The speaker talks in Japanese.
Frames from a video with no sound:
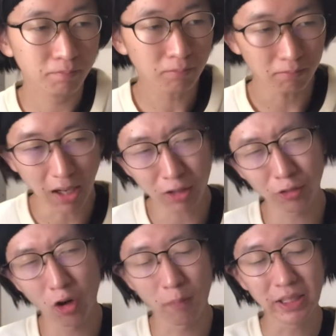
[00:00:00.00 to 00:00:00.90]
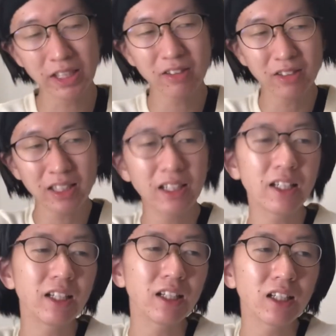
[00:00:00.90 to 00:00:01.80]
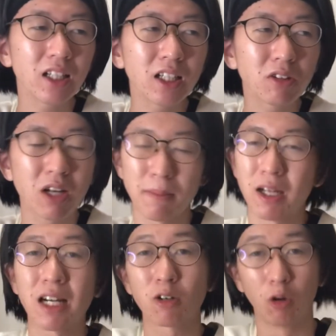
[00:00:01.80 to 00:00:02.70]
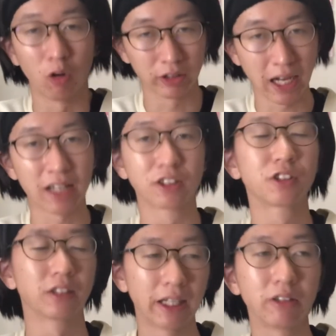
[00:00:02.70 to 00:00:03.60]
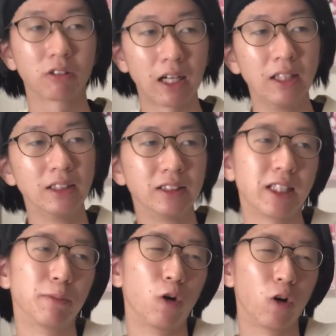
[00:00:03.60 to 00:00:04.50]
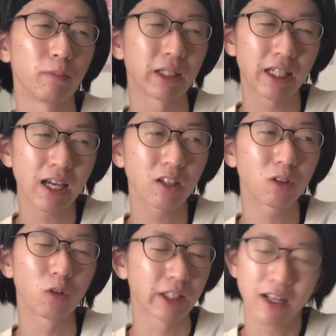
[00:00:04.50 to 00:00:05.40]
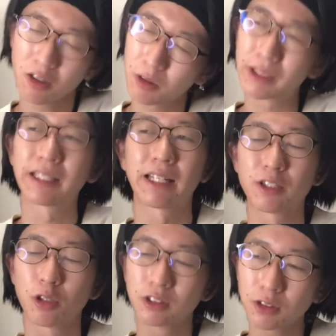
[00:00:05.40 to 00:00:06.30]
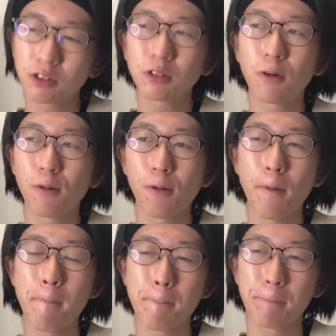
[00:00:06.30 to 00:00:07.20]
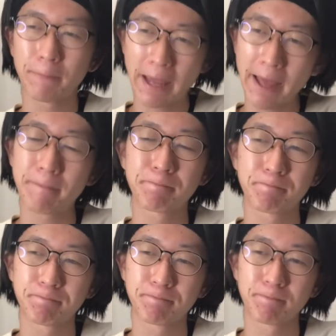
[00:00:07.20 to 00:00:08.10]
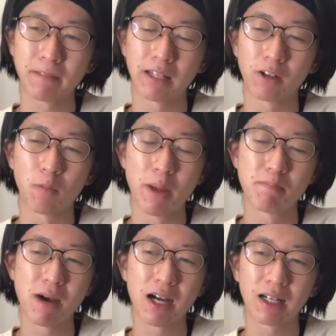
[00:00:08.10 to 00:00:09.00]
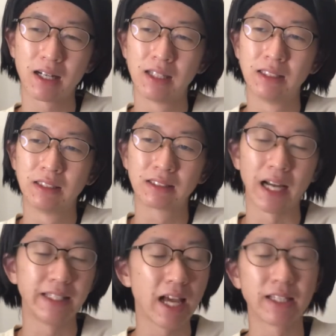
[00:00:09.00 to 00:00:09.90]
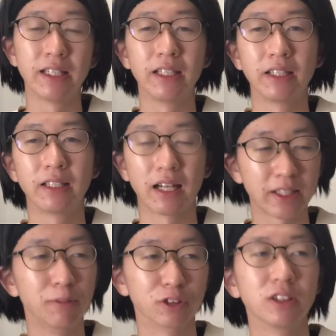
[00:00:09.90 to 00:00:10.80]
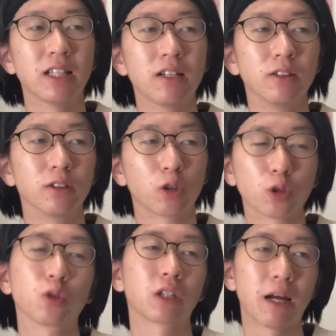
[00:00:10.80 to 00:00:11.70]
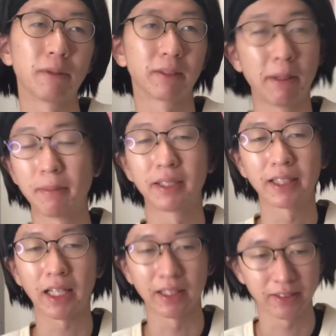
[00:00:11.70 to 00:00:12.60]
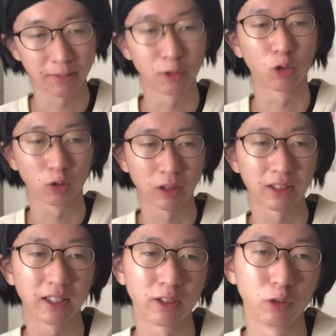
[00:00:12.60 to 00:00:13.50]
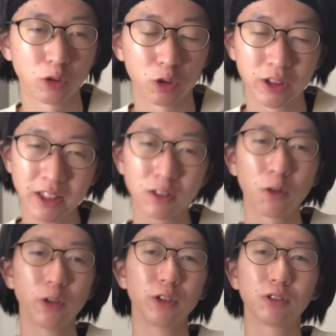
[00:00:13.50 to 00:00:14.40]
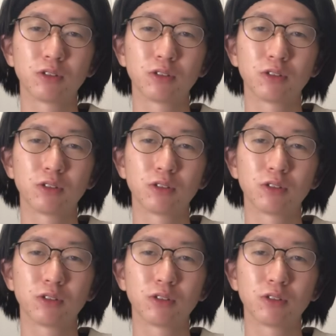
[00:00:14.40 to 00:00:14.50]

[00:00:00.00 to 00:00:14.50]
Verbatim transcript: まあこのミーグリとかまあ過去ね握手会とかでも、まあ、結構結構ではないちょくちょくこうねなんだろうメンバーがが嫌にな気持ちになることとか、まあ、メンバーがね悲しむことだったりを直接こう言